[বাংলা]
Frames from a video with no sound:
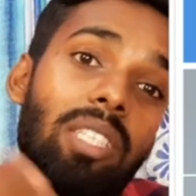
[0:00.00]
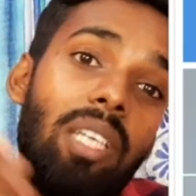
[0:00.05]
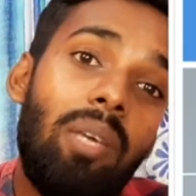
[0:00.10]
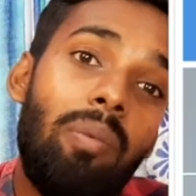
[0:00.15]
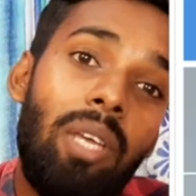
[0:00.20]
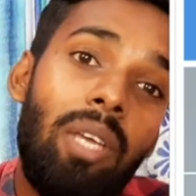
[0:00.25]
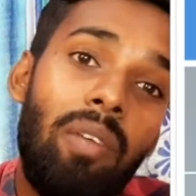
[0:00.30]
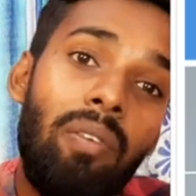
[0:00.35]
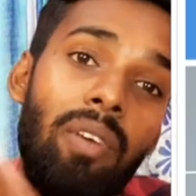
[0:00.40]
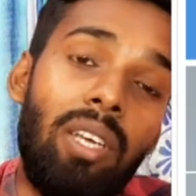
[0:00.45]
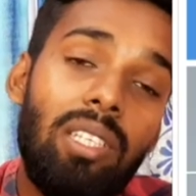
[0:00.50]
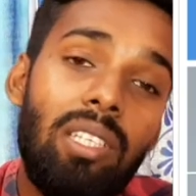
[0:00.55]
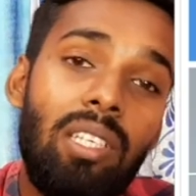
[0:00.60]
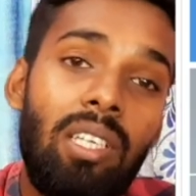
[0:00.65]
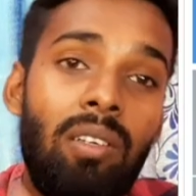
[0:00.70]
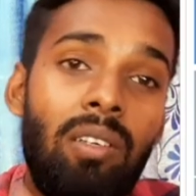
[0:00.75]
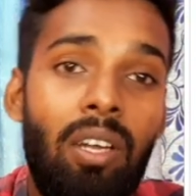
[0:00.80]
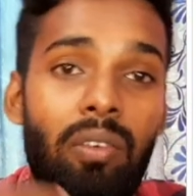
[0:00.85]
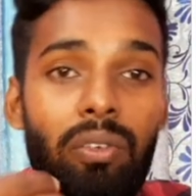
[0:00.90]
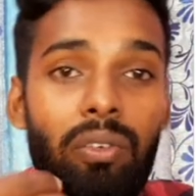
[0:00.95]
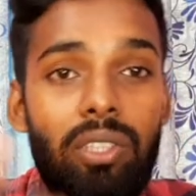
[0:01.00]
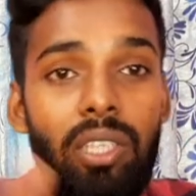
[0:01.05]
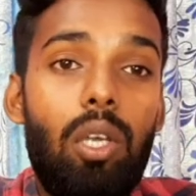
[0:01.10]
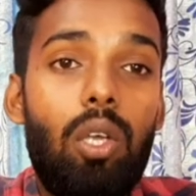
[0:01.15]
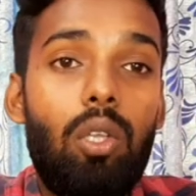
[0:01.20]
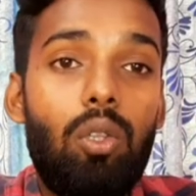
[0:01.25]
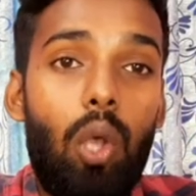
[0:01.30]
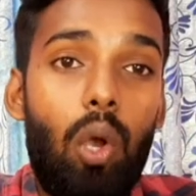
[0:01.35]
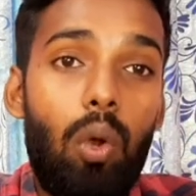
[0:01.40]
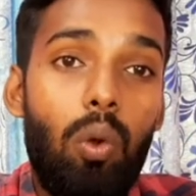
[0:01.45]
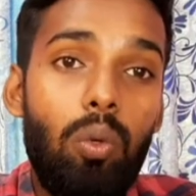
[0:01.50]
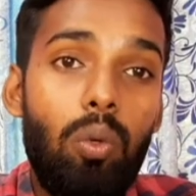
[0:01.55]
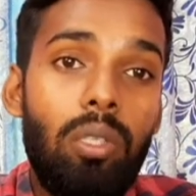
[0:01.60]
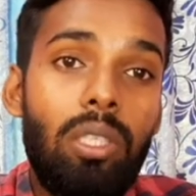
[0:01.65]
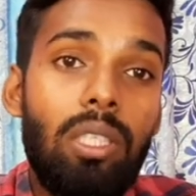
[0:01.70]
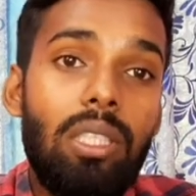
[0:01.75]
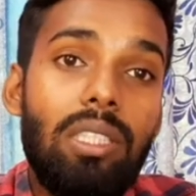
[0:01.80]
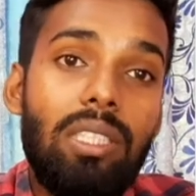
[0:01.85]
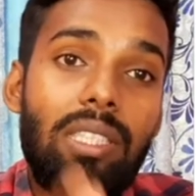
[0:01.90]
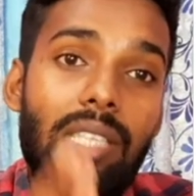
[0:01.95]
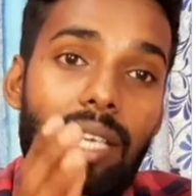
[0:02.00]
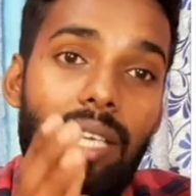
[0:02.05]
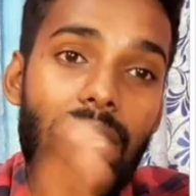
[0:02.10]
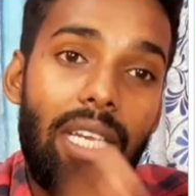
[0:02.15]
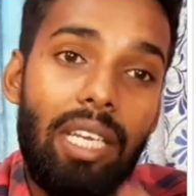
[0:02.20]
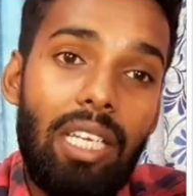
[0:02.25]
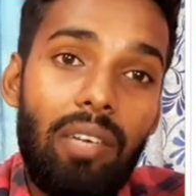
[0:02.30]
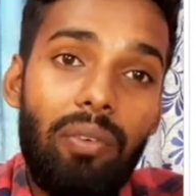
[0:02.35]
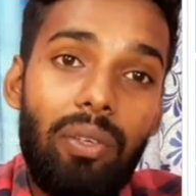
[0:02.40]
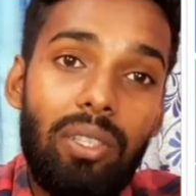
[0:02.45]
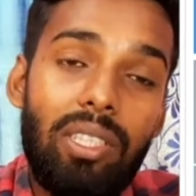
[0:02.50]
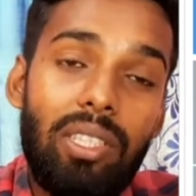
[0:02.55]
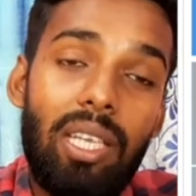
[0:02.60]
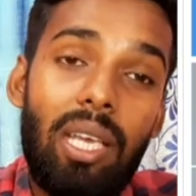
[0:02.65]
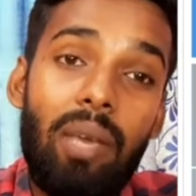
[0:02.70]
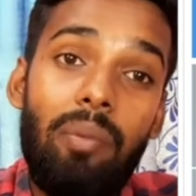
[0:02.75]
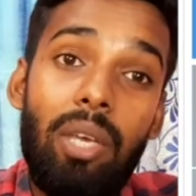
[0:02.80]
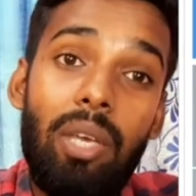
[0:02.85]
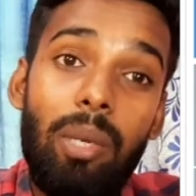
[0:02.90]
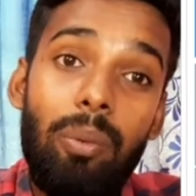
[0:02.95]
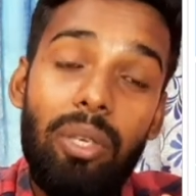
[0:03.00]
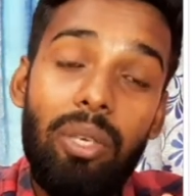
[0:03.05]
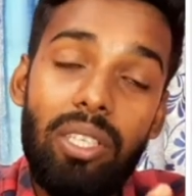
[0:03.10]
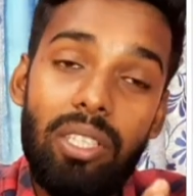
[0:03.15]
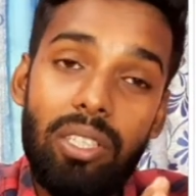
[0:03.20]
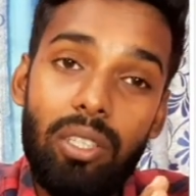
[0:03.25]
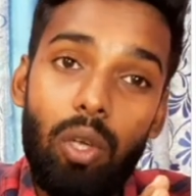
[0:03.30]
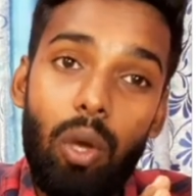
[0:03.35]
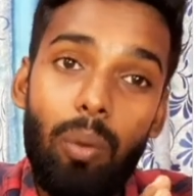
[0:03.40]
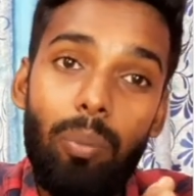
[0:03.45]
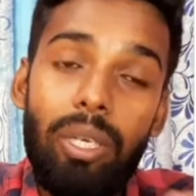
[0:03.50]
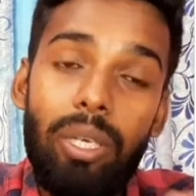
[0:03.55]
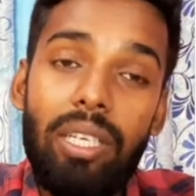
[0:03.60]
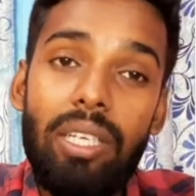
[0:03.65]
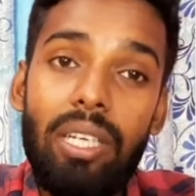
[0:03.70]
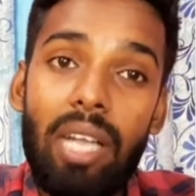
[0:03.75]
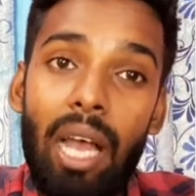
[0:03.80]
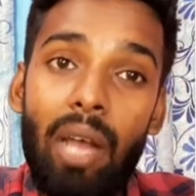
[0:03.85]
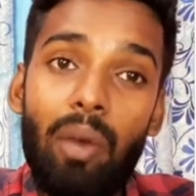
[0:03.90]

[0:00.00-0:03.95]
সেই ভেরিফিকেশান ইন্টারফেসে তখন সেই ইন্টারফেস থেকে ভেরিফিকেশান কমপ্লিট না